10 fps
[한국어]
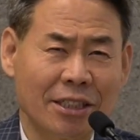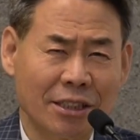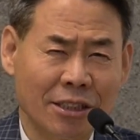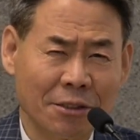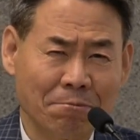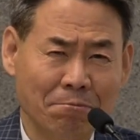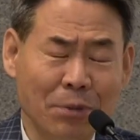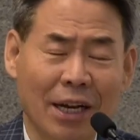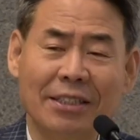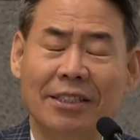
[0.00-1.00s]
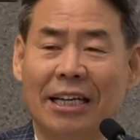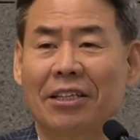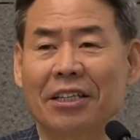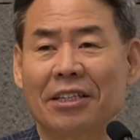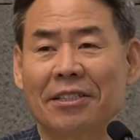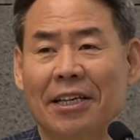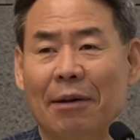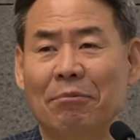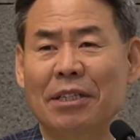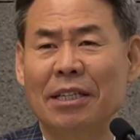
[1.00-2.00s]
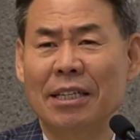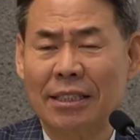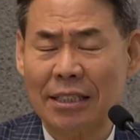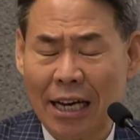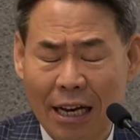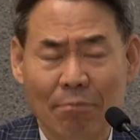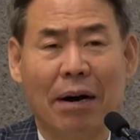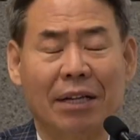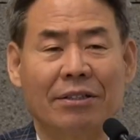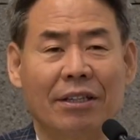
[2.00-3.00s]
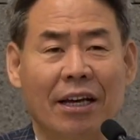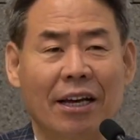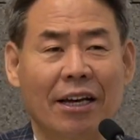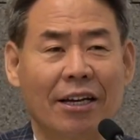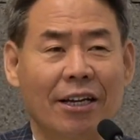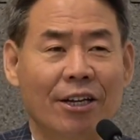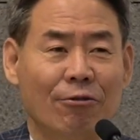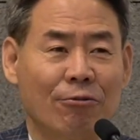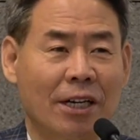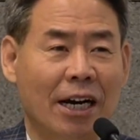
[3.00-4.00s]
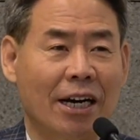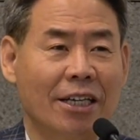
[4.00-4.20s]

특별한 재능이 있는 사람들이 참 많은데 우리가